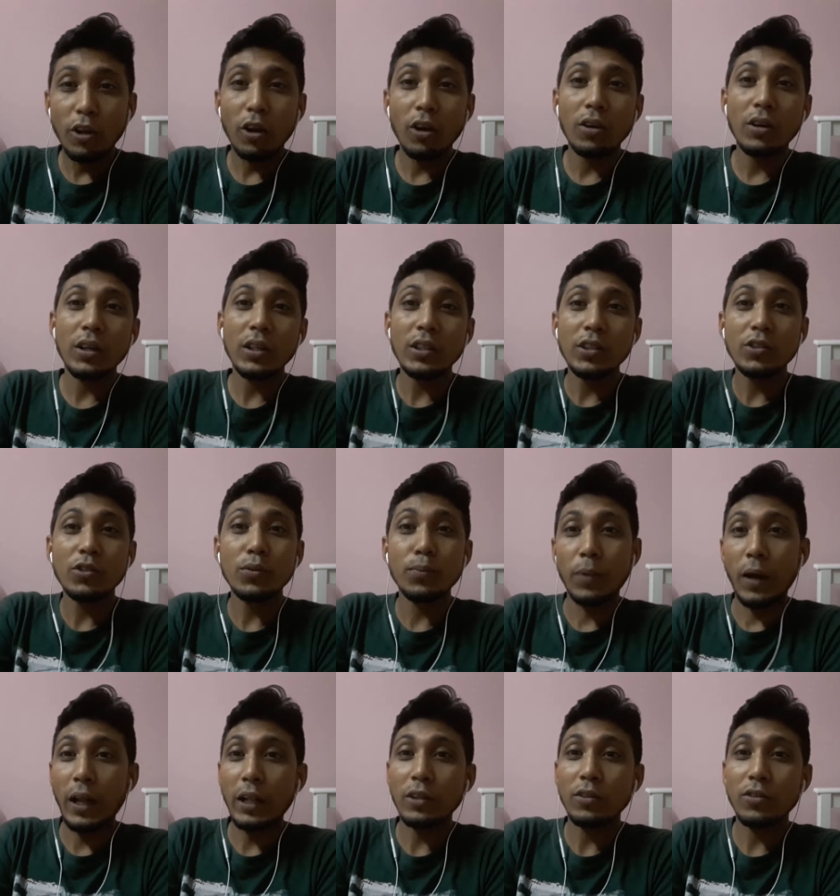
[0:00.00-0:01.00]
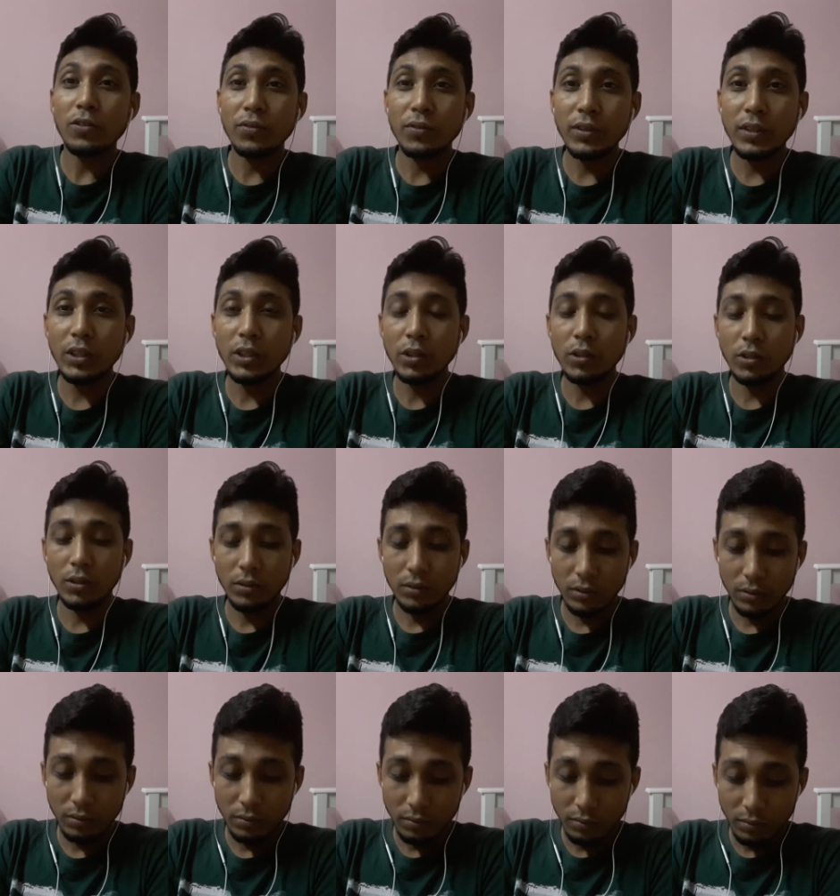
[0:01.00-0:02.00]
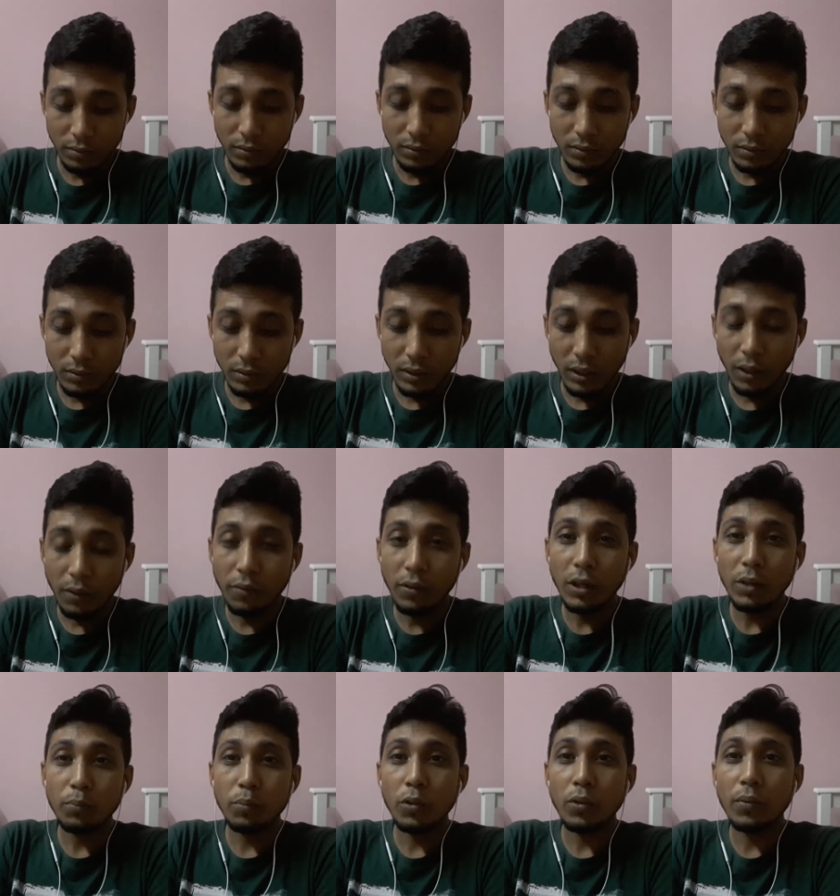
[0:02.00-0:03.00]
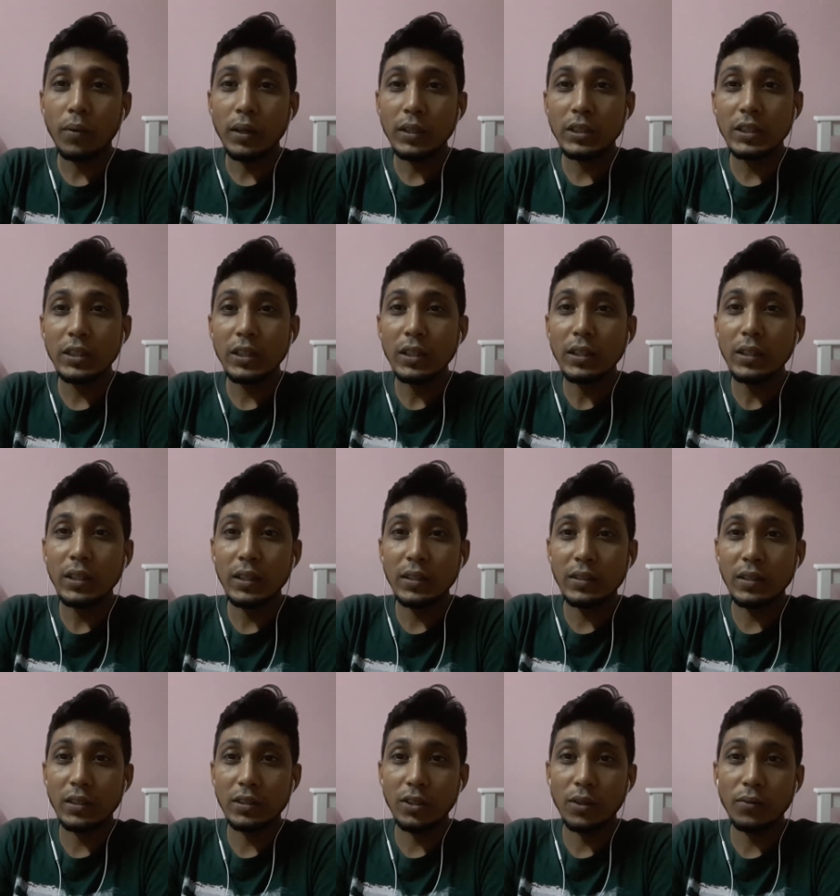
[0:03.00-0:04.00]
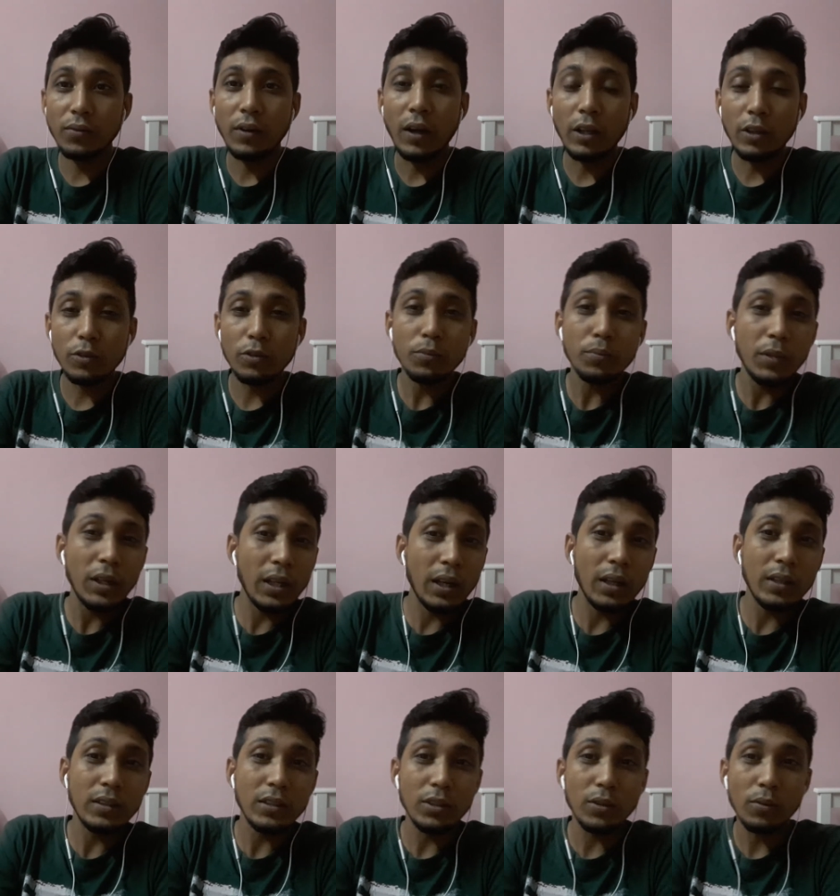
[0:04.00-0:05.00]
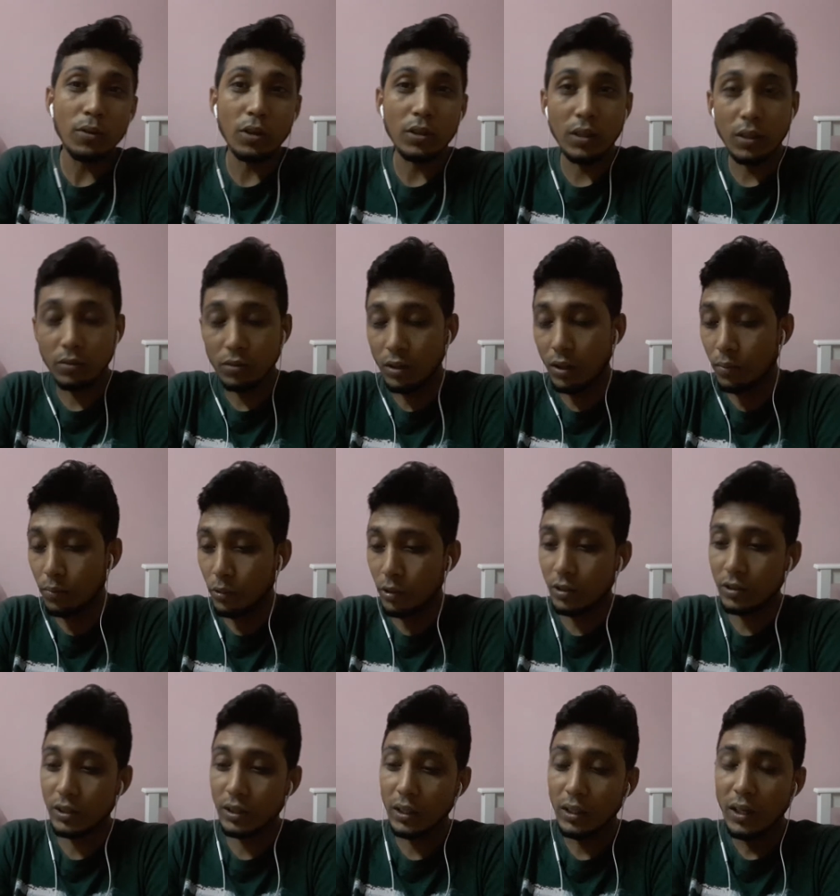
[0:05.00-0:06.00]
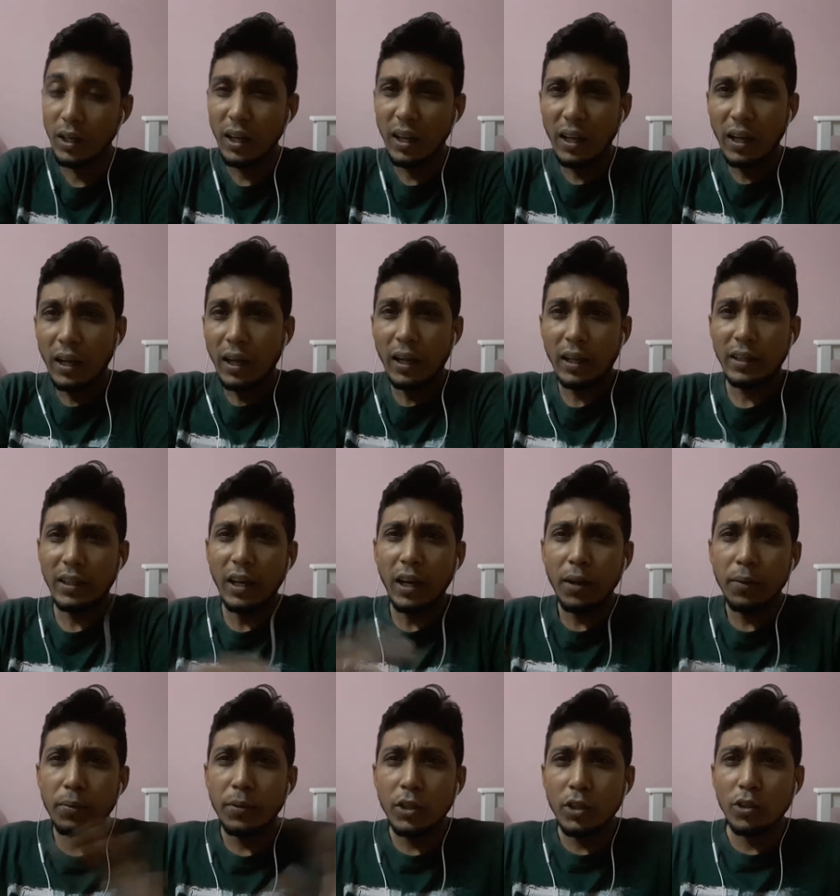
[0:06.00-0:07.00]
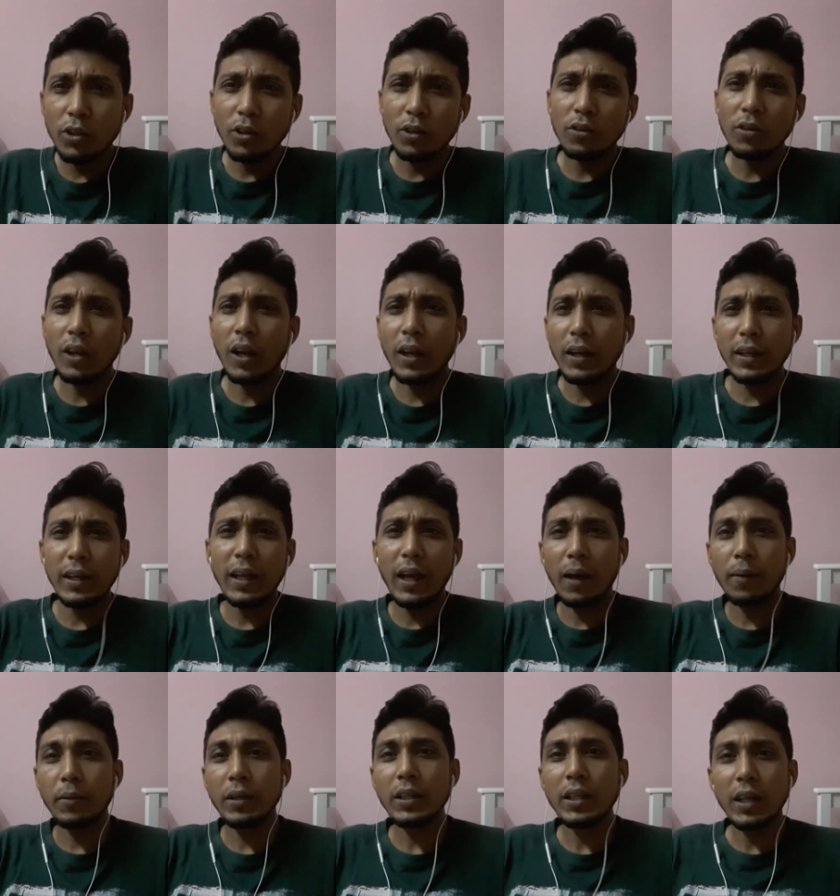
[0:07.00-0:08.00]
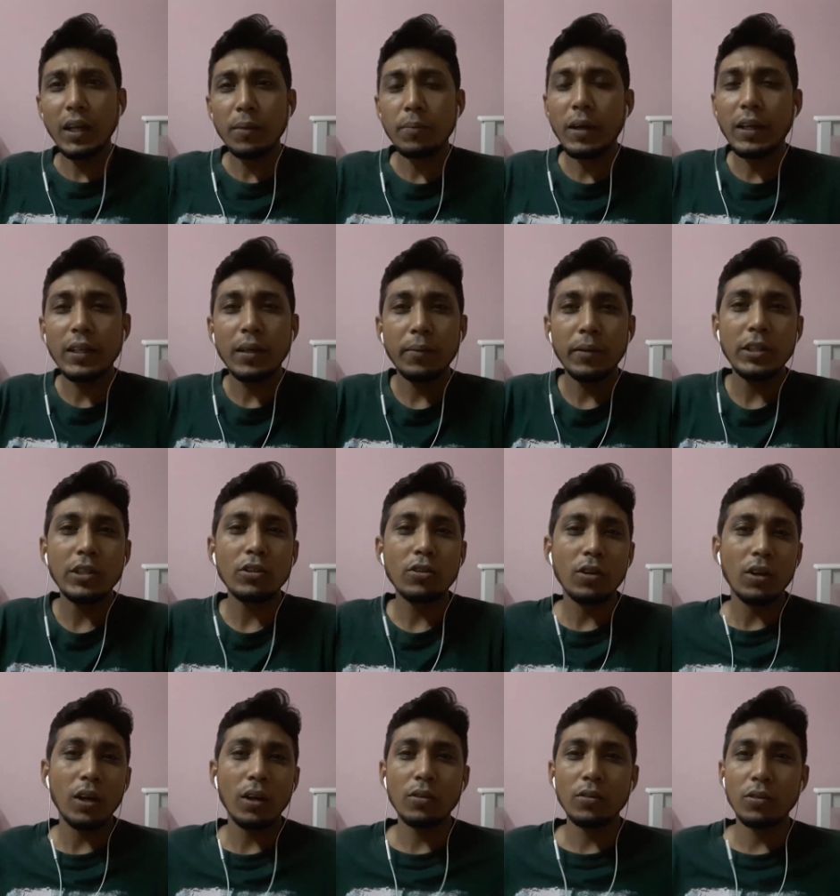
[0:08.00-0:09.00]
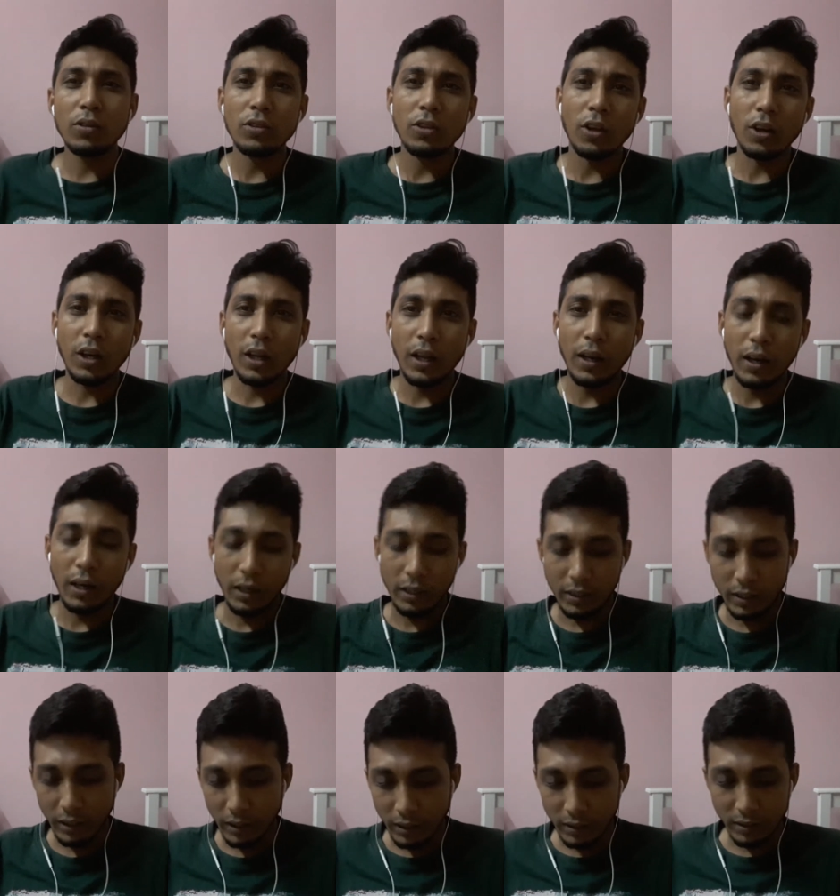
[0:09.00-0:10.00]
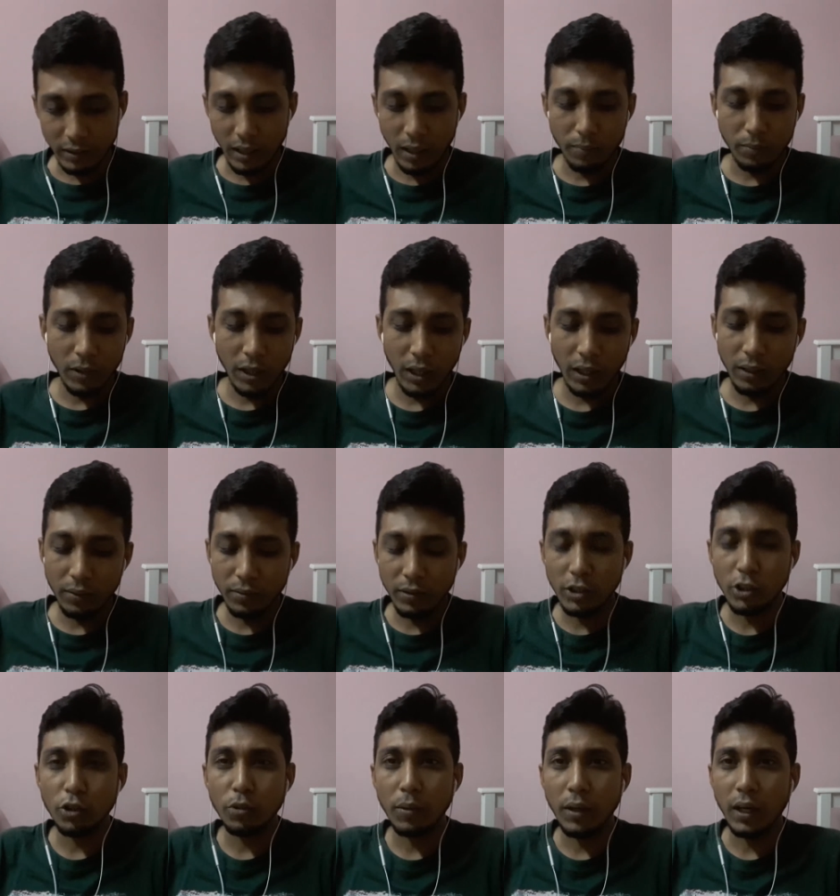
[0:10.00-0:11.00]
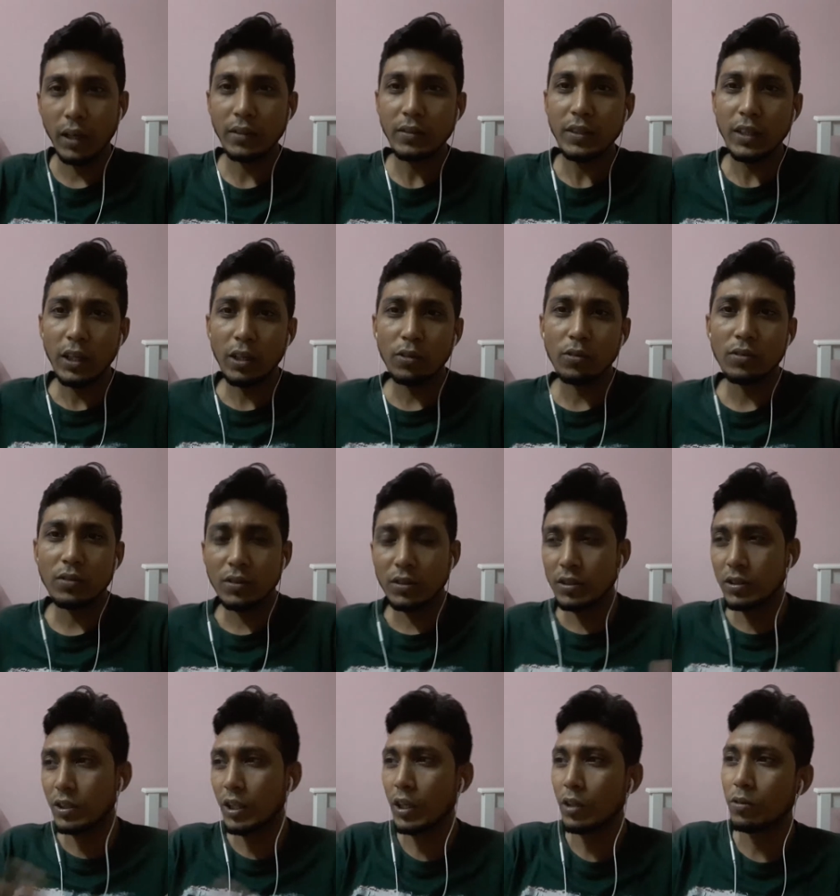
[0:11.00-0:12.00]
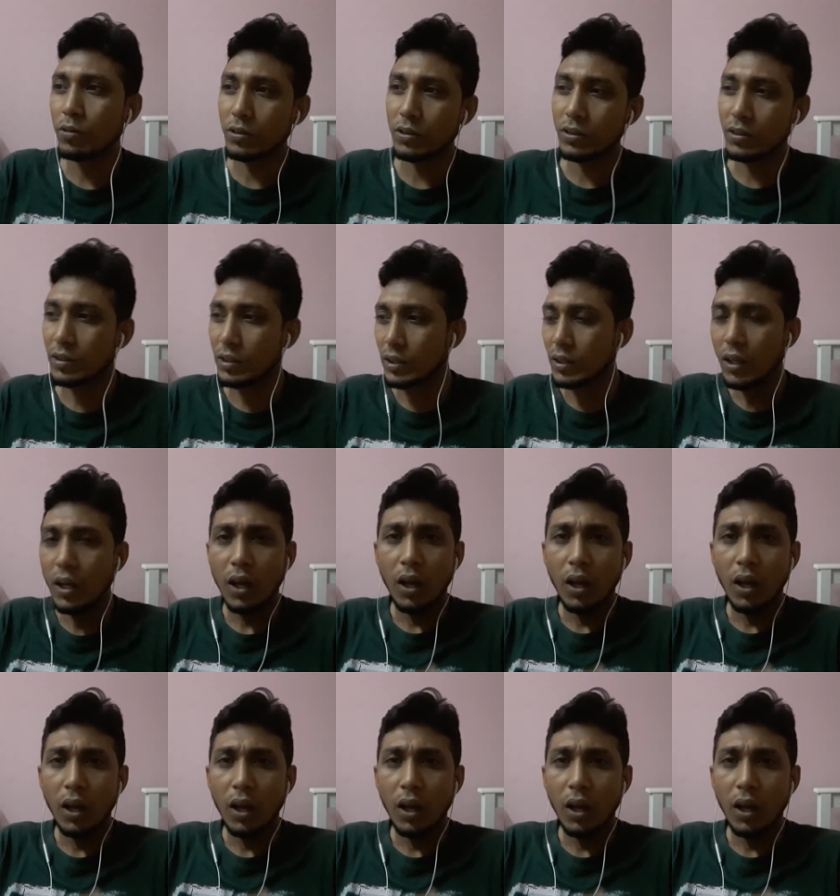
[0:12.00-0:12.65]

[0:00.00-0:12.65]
ধরনের কিছু ফালতু ভিডিও এবং প্রবাসীদের নিয়ে যা সব ফালতু মেয়েরা যেসব কথাগুলো বলছে এদের এই ভিডিওগুলো নিয়ে আমাদের এই বাজাবাজি করার কোনো দরকার নাই ঠিক আছে আমরা এই ভিডিও বানাচ্ছি এই করতেছি সেই করতেছি